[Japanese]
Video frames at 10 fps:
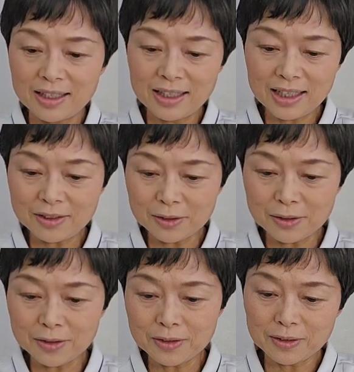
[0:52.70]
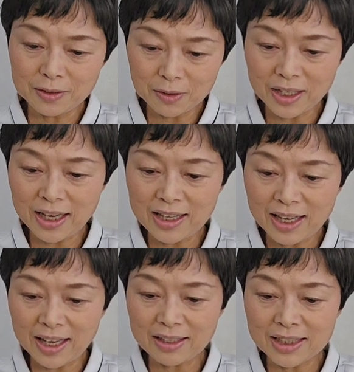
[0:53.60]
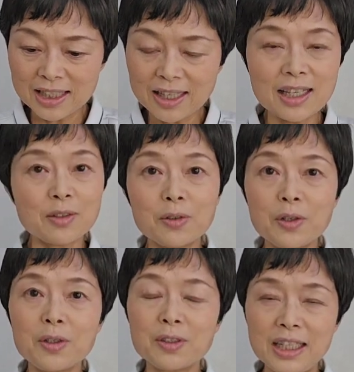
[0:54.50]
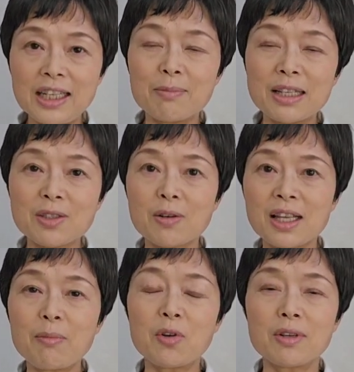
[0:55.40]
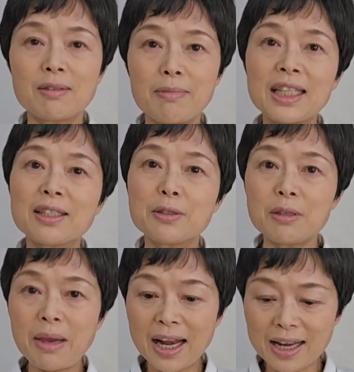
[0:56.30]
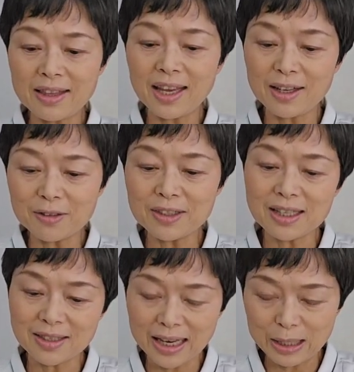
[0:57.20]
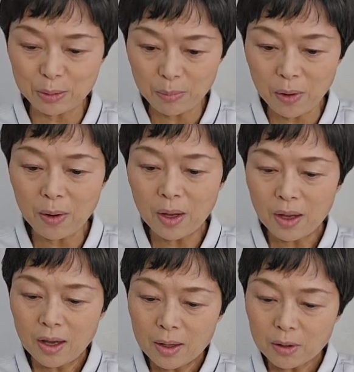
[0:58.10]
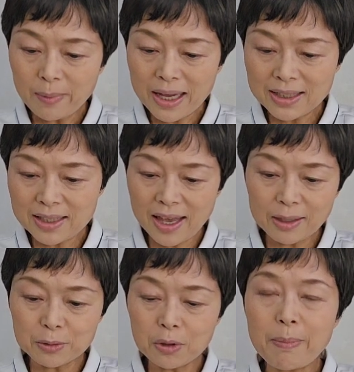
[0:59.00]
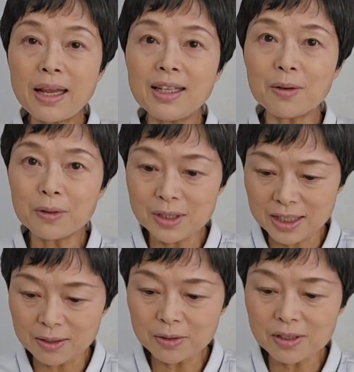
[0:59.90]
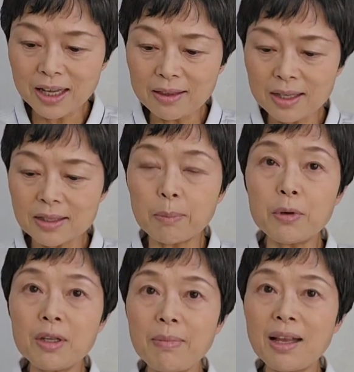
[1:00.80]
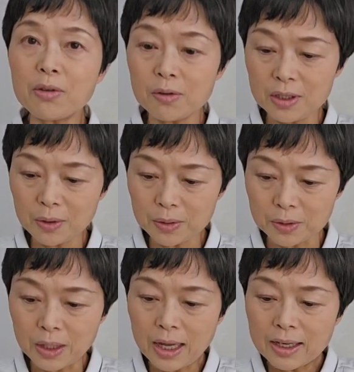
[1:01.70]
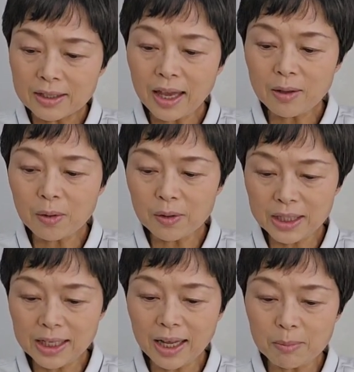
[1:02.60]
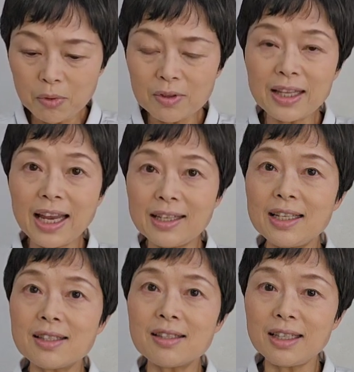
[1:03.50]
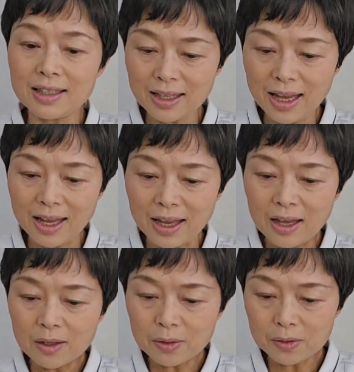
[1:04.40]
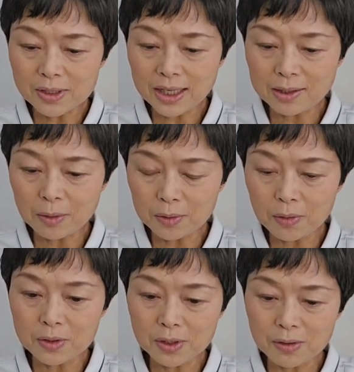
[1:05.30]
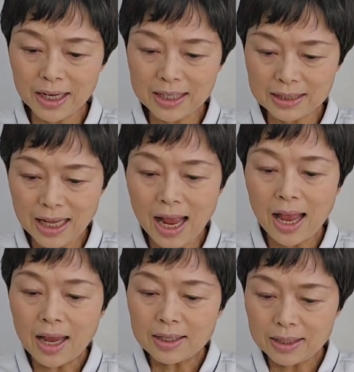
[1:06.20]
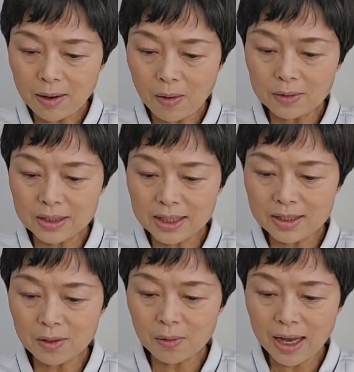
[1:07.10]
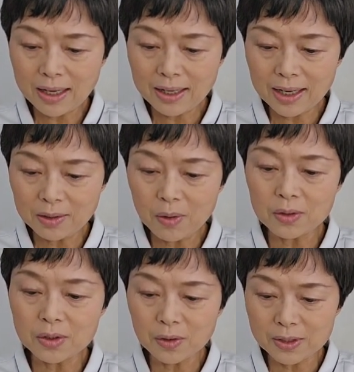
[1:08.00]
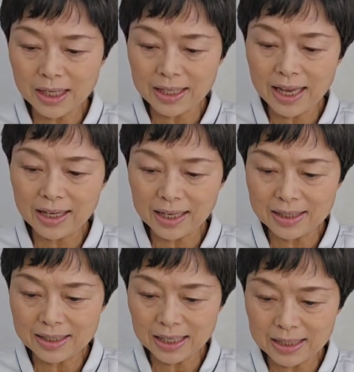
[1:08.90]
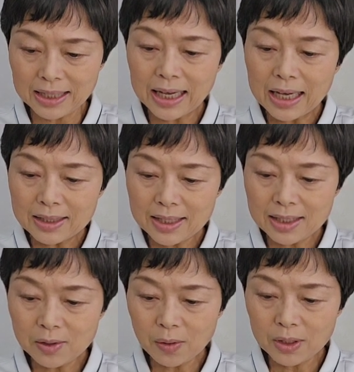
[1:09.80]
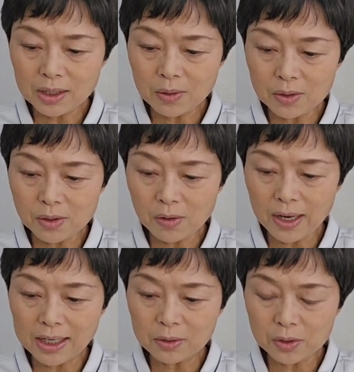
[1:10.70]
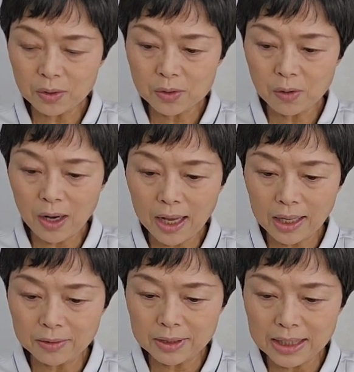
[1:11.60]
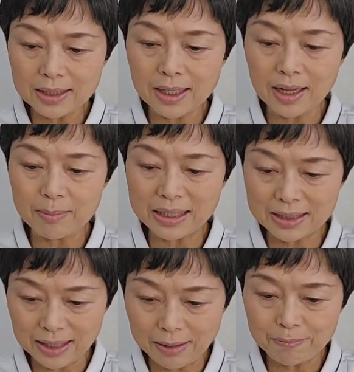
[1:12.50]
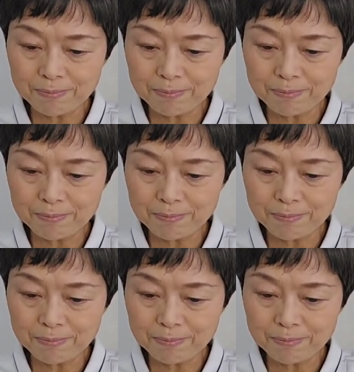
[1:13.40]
いく予定で、実際そのように今調査もまだ進められているんですけれども、小林製薬の紅麹を使ったサプリメントによる健康被害問題ついて、この先ほどご紹介した日本腎臓学会の調査で患者に腎臓機能障害の症状が確認されました。